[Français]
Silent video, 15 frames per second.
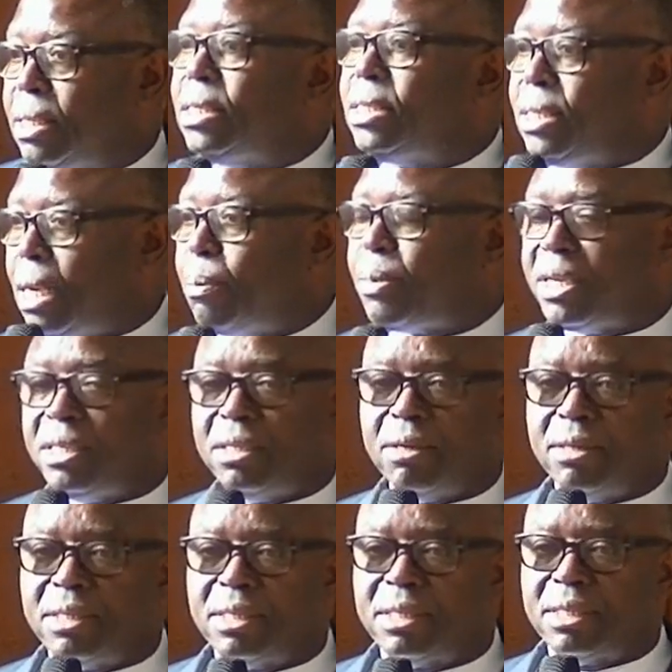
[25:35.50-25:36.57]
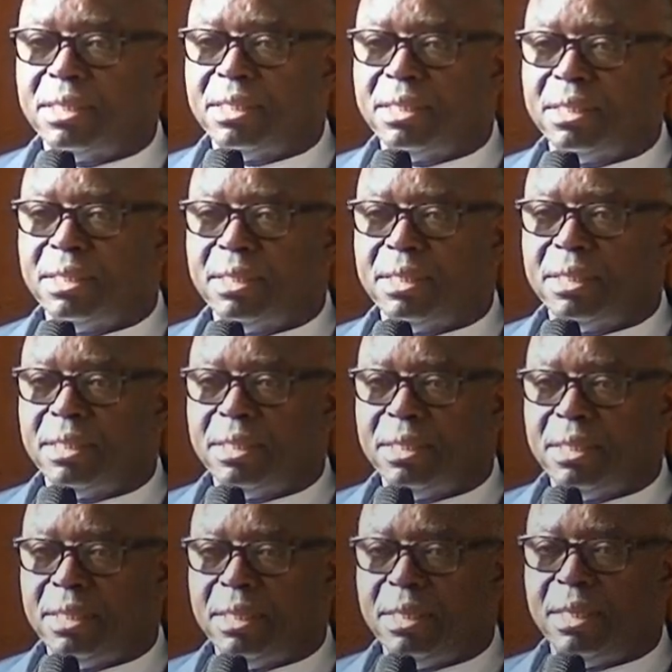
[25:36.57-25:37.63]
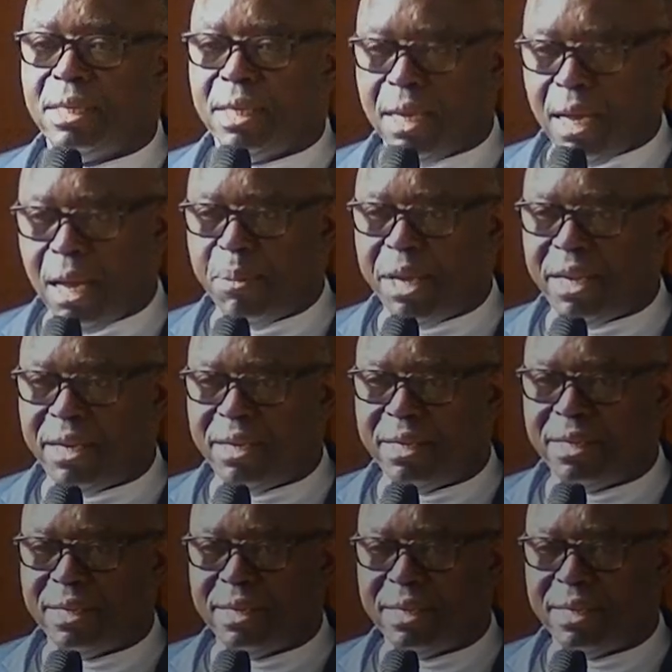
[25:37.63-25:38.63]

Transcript: c'est la présence. Amen.